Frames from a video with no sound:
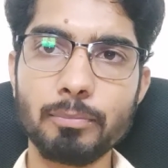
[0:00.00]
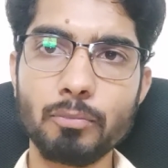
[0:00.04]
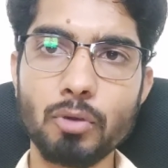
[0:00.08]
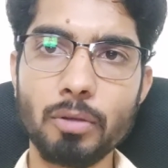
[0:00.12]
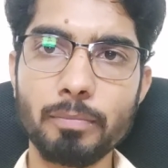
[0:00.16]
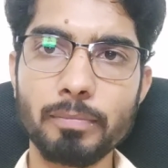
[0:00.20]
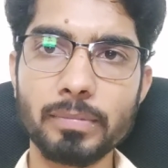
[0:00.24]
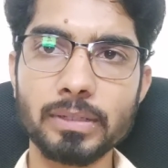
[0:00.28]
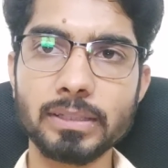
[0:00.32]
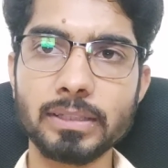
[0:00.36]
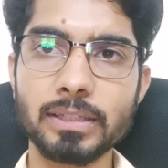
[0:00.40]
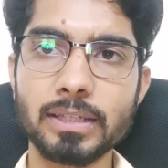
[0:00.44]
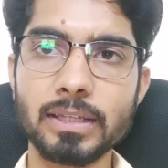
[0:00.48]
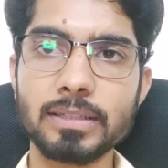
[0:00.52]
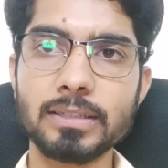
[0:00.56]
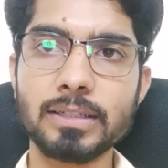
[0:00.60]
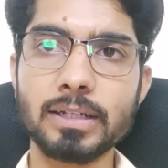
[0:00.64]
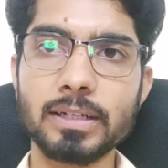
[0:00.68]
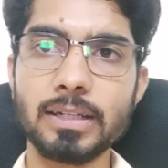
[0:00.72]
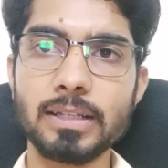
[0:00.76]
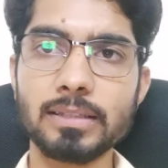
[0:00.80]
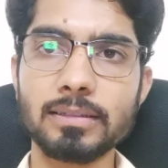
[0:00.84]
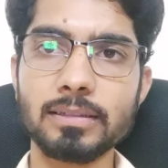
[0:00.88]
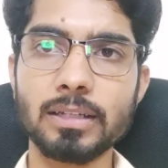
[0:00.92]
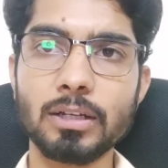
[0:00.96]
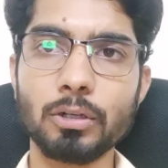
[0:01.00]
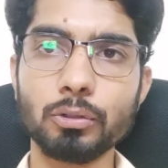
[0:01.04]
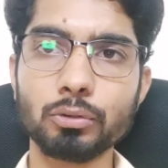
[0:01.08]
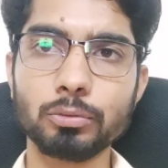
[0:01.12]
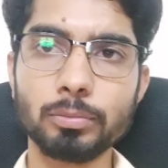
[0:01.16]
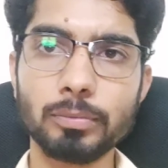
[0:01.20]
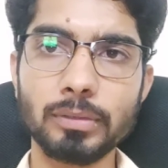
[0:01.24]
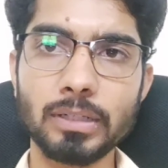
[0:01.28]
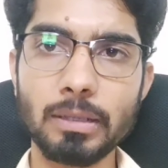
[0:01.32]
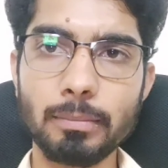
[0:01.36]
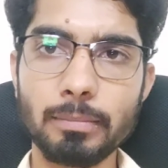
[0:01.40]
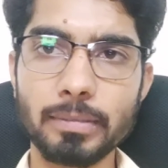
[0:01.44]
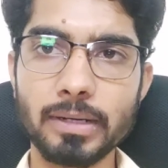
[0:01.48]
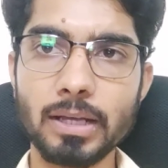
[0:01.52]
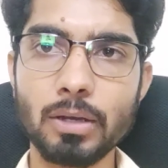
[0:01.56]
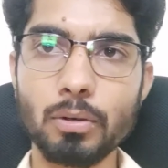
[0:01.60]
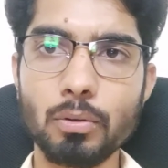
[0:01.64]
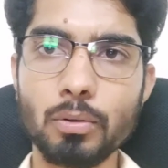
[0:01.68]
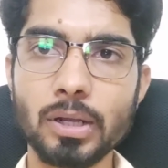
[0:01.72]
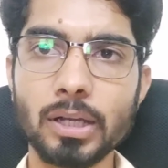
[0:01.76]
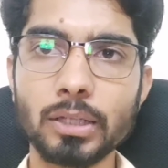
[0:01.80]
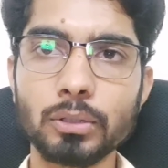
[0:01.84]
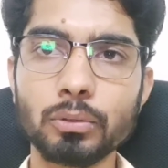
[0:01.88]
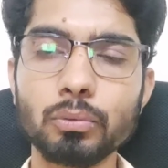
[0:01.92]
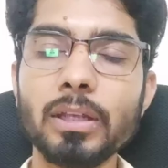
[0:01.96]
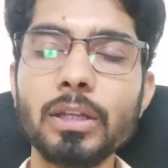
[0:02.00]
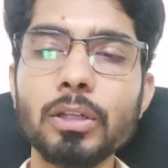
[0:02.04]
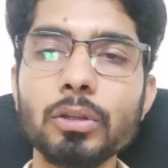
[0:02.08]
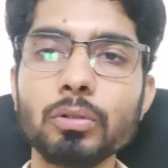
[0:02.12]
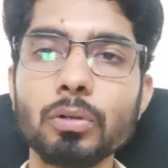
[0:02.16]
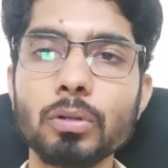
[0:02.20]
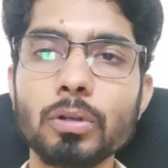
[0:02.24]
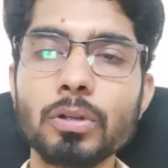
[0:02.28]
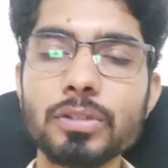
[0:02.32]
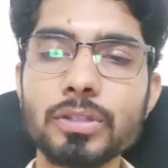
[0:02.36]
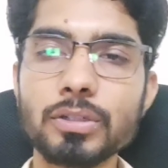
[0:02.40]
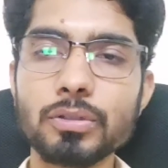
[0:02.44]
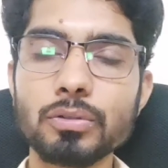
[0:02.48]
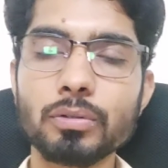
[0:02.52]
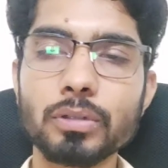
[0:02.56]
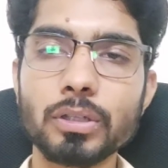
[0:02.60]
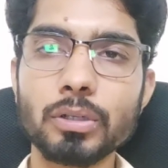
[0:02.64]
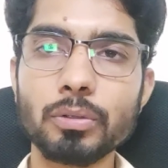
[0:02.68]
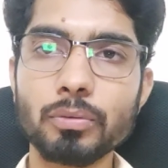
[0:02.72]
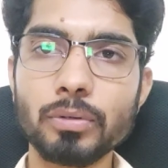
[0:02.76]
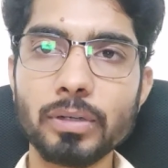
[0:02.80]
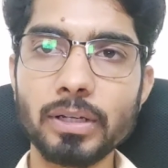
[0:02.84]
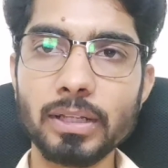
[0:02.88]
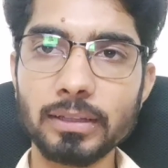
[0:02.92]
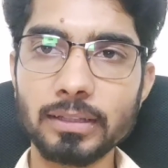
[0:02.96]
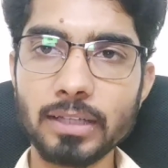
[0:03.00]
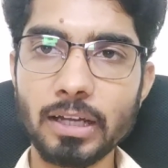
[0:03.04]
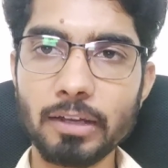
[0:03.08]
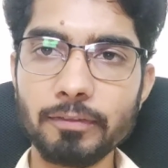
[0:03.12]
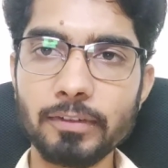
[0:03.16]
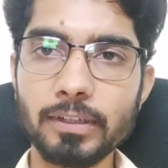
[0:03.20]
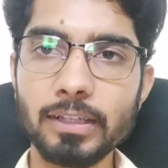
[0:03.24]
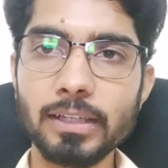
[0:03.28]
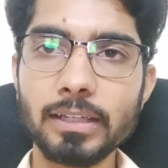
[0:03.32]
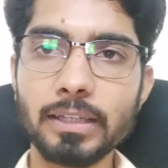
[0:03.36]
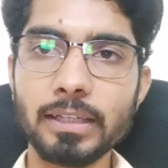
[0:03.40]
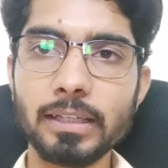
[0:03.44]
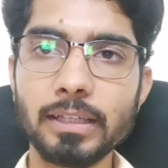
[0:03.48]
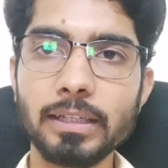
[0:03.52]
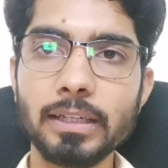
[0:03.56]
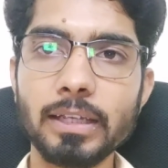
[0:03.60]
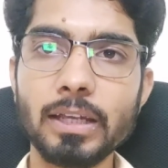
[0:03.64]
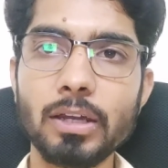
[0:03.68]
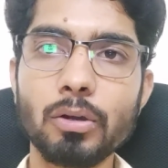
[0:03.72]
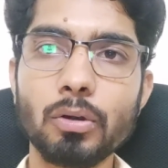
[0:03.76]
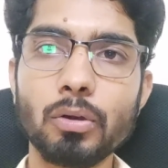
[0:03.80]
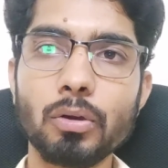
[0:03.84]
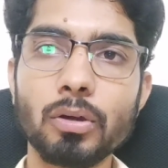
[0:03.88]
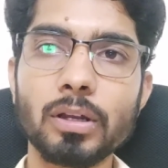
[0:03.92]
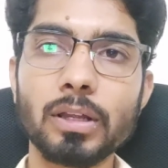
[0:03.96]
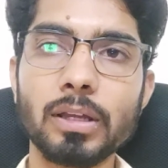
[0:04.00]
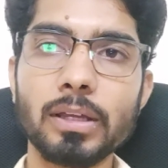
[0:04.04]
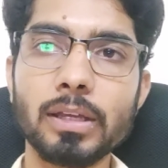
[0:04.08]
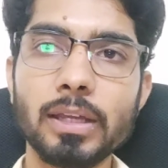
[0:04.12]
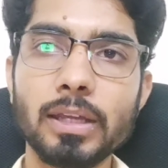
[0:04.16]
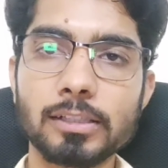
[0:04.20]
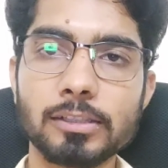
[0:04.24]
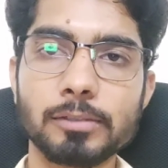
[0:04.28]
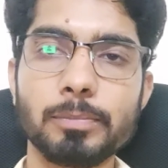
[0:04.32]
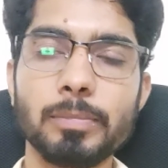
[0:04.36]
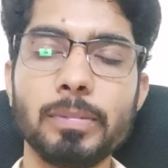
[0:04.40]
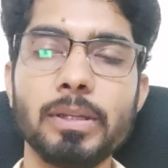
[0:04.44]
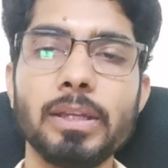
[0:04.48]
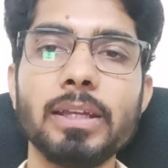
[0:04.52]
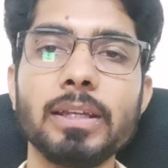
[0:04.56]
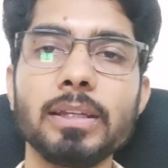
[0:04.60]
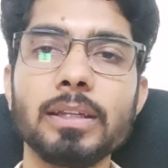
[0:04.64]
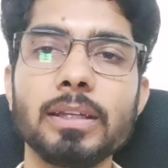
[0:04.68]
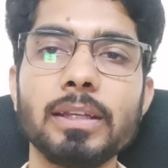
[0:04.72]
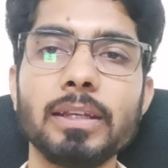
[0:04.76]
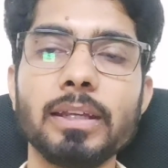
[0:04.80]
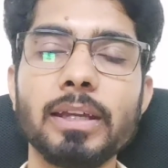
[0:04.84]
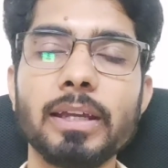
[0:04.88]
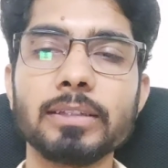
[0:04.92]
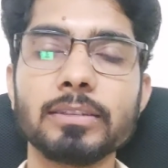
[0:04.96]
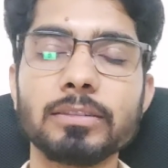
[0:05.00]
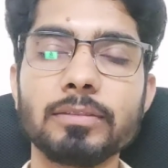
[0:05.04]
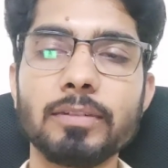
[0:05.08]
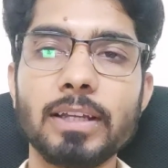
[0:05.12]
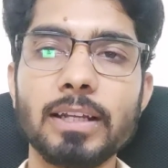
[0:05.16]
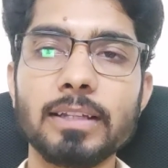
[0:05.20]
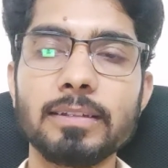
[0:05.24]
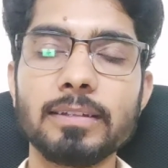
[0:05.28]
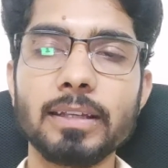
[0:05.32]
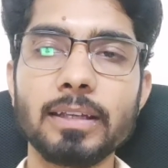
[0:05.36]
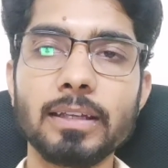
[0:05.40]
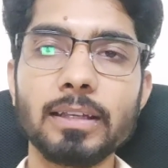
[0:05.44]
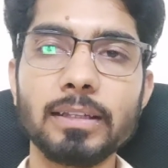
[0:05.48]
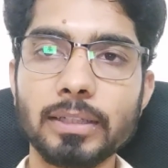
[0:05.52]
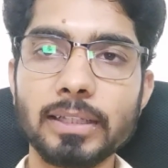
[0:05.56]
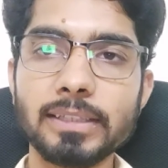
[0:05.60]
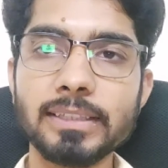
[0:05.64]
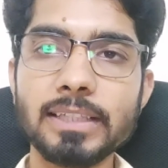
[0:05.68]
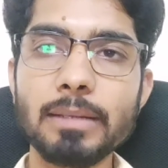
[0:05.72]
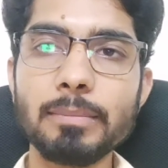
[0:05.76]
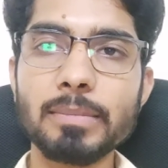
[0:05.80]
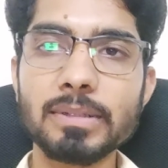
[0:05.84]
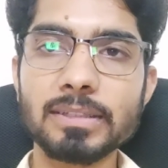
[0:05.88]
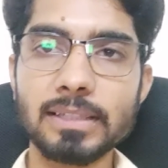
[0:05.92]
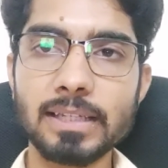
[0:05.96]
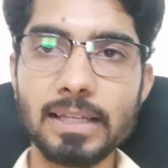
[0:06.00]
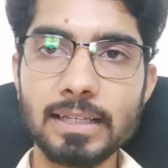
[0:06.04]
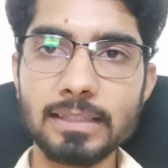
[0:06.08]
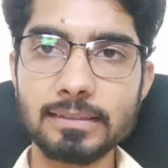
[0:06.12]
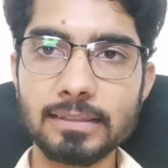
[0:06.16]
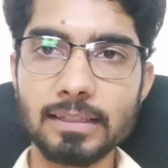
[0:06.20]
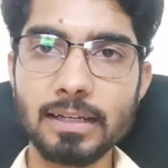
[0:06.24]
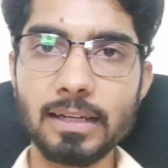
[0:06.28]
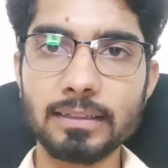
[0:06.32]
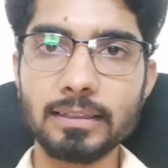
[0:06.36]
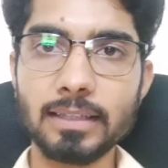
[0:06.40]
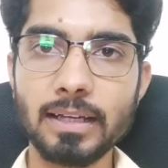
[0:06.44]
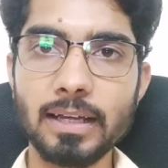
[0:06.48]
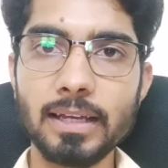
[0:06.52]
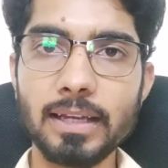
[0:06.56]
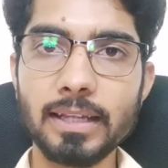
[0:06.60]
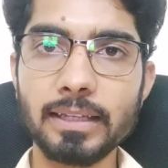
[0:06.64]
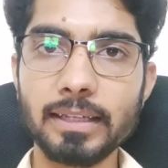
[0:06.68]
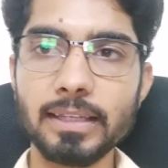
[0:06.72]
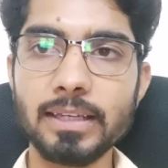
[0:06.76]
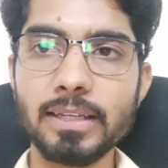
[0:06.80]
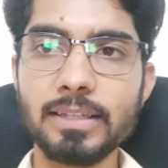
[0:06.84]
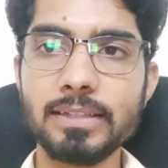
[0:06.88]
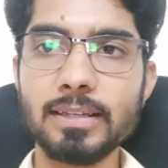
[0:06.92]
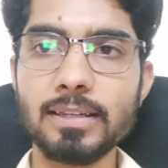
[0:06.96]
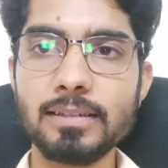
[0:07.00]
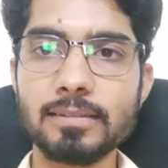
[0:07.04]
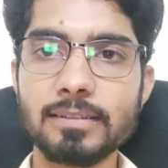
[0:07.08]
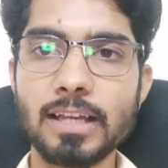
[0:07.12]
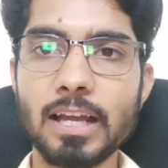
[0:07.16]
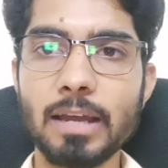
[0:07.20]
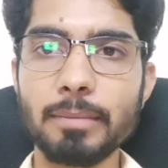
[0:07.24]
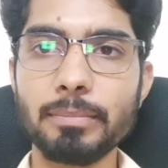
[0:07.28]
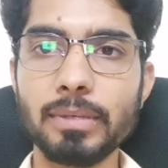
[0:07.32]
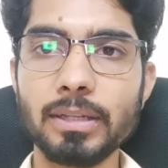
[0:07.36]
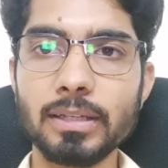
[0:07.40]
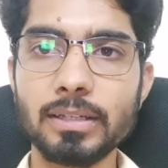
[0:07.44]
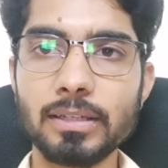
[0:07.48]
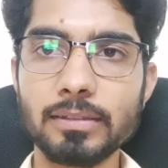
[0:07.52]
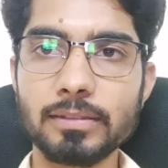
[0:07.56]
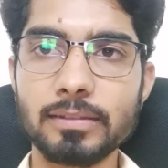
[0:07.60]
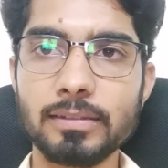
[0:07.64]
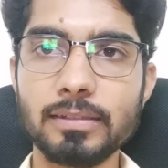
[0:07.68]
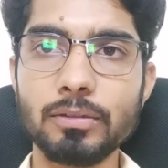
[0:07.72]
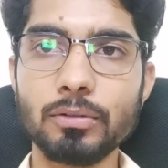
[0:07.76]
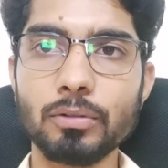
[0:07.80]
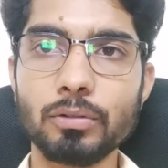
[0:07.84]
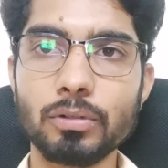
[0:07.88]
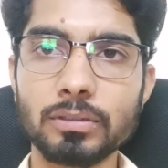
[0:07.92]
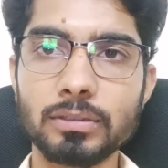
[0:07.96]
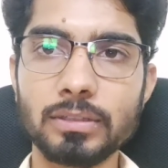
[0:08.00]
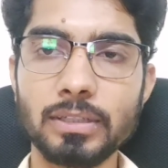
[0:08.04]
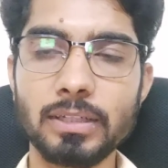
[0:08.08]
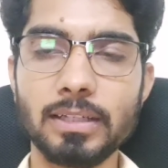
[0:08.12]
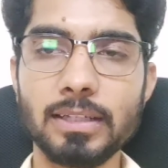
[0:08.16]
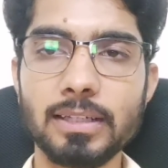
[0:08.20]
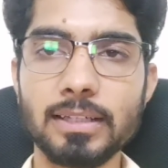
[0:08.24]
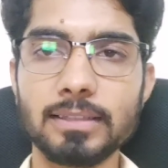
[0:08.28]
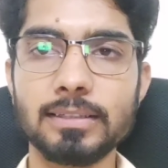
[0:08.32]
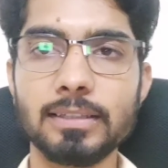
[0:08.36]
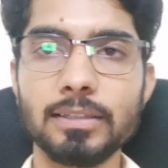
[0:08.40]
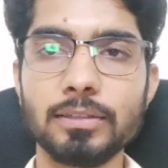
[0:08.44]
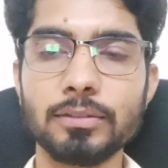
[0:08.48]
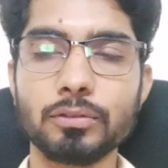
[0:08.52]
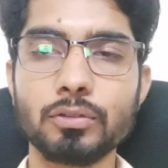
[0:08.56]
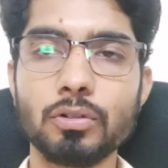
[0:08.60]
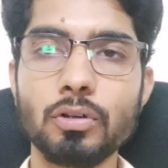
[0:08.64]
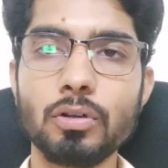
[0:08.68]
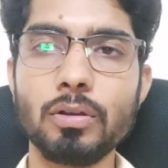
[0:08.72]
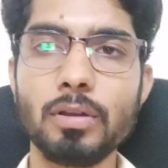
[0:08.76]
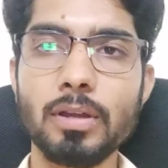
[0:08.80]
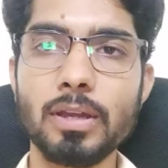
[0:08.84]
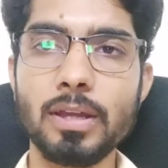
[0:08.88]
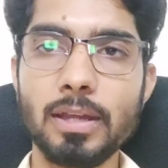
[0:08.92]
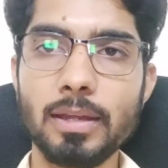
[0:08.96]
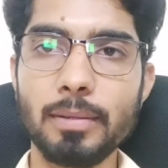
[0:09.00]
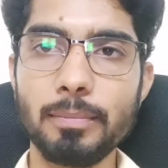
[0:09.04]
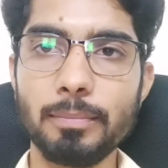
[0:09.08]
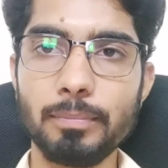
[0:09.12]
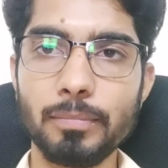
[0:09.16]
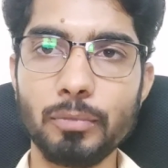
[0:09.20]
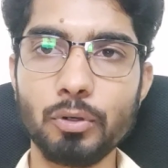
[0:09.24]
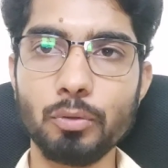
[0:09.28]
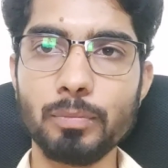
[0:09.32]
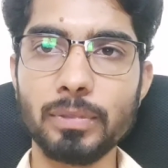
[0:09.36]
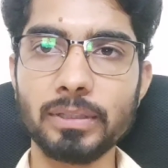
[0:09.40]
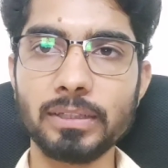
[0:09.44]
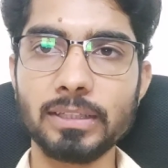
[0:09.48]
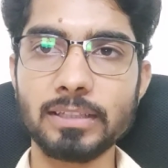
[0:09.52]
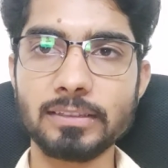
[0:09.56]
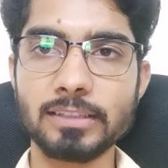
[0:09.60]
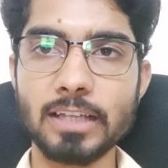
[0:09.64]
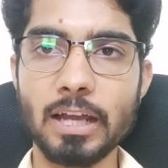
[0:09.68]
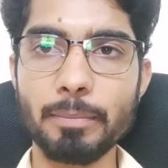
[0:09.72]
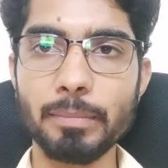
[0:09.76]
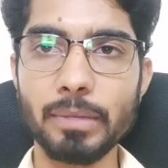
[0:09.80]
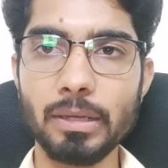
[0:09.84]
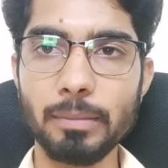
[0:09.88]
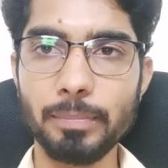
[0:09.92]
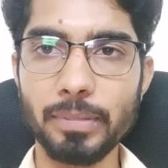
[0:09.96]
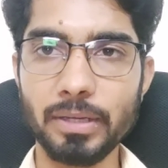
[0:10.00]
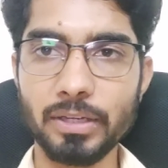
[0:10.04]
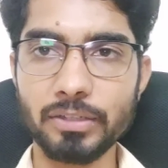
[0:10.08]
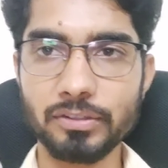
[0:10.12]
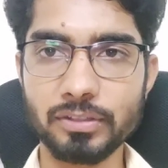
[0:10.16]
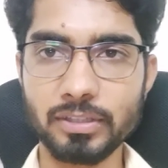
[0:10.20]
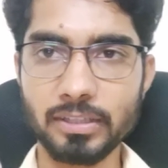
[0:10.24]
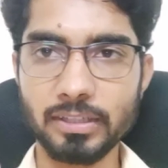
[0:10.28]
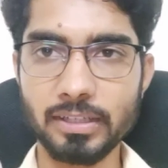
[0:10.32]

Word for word: मोहम्मद के झंडे से नाउजबिल्ला बड़ा होगा इन दोनों चीज़ों की उन्होंने तावील की है और एक्सप्लेन किया है इस हवाले से कि ये मसला इस तरह था लेकिन इंजीनियर साहब ने किसी और तरीके से इसको उम्मत के सामने पेश